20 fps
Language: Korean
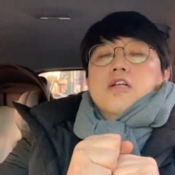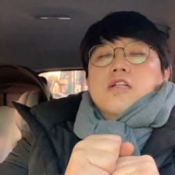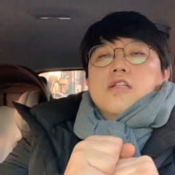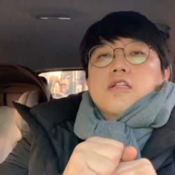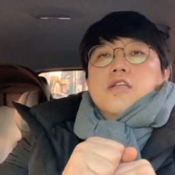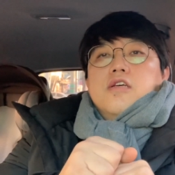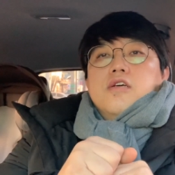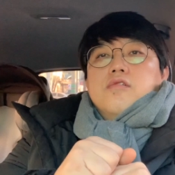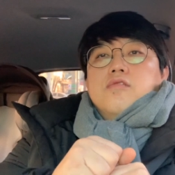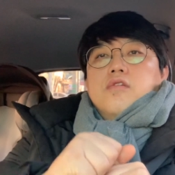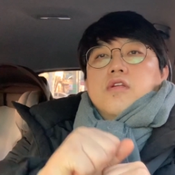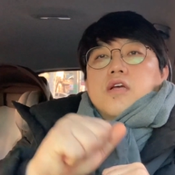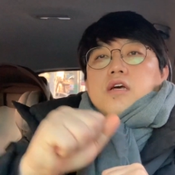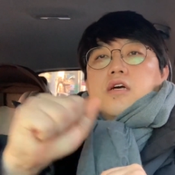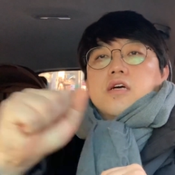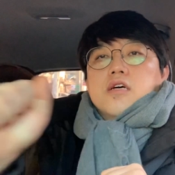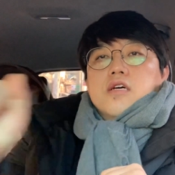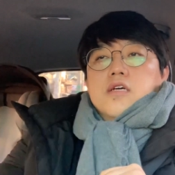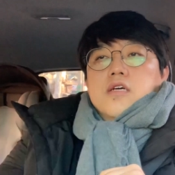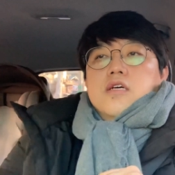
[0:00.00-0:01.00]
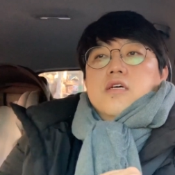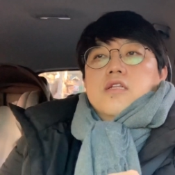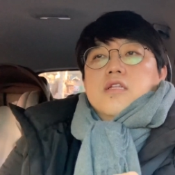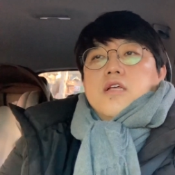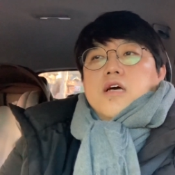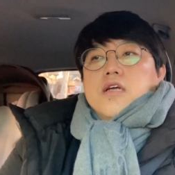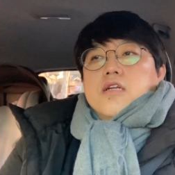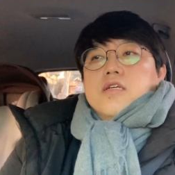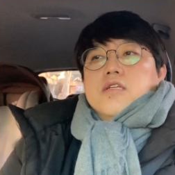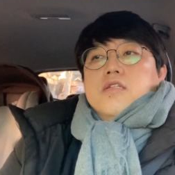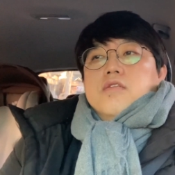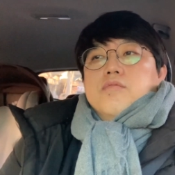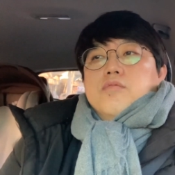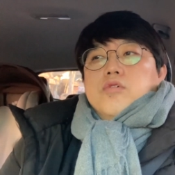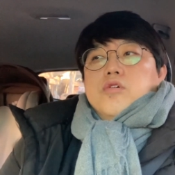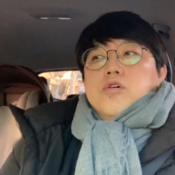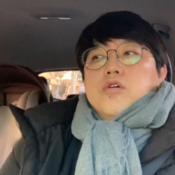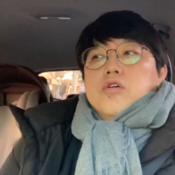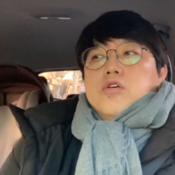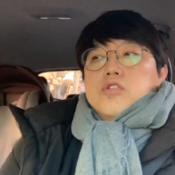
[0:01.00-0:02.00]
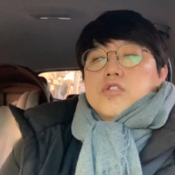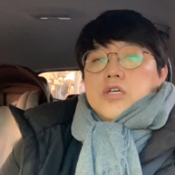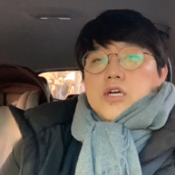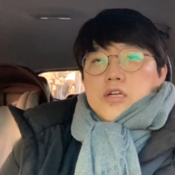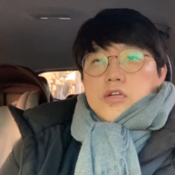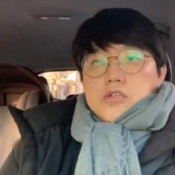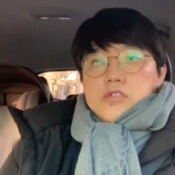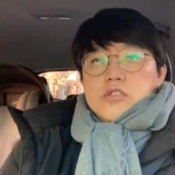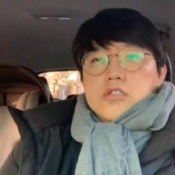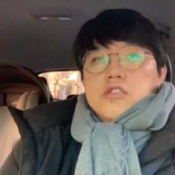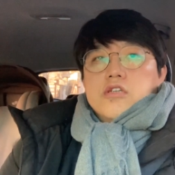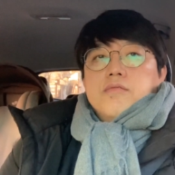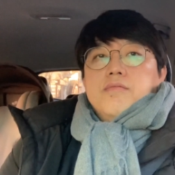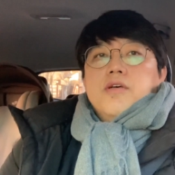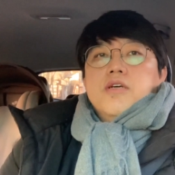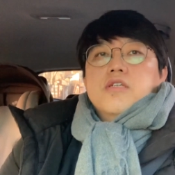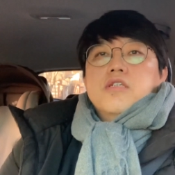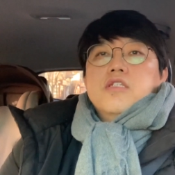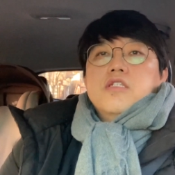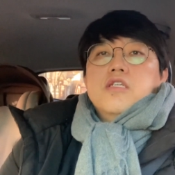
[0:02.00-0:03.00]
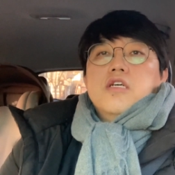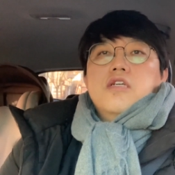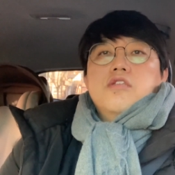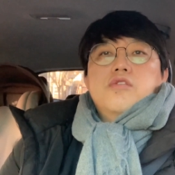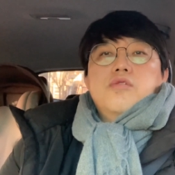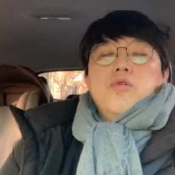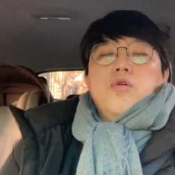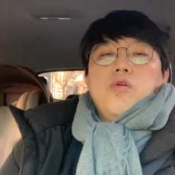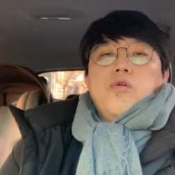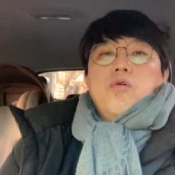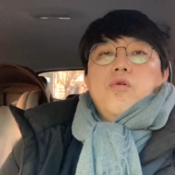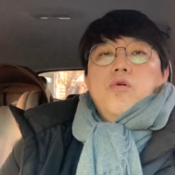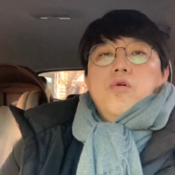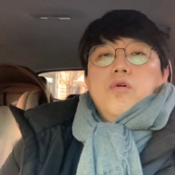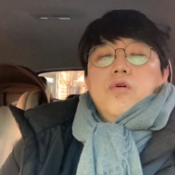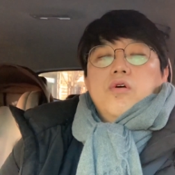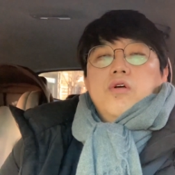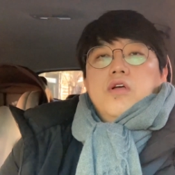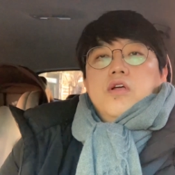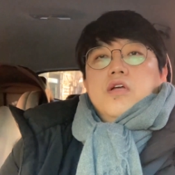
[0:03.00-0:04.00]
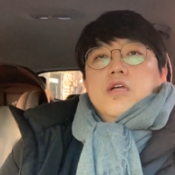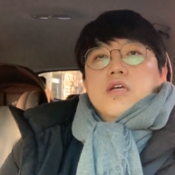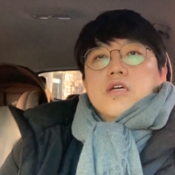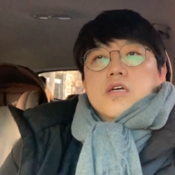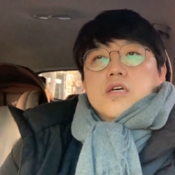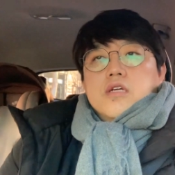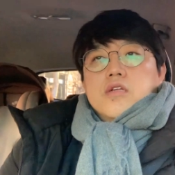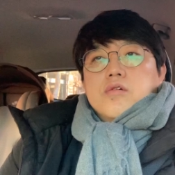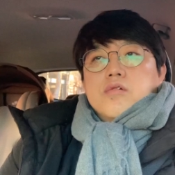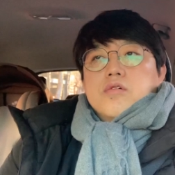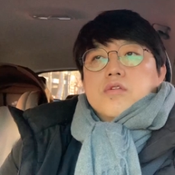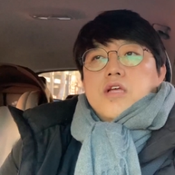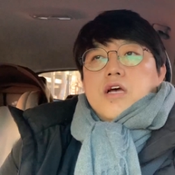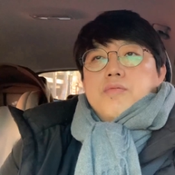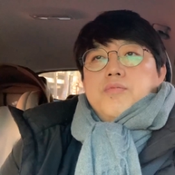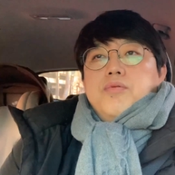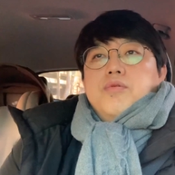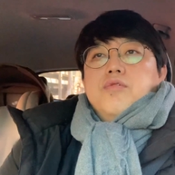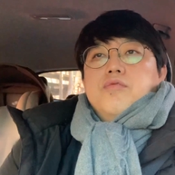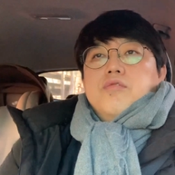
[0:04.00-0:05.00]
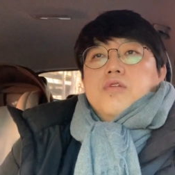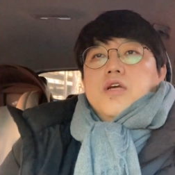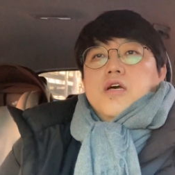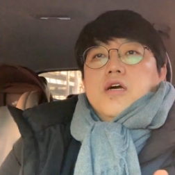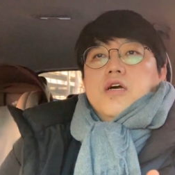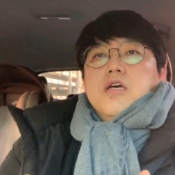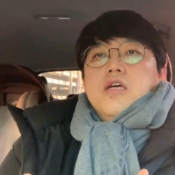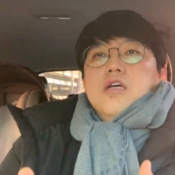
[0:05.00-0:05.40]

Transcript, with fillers: 네, 우리가 다른 뭐 자격증 시험에 응시할 수도 있고 그리고 앞으로 우리가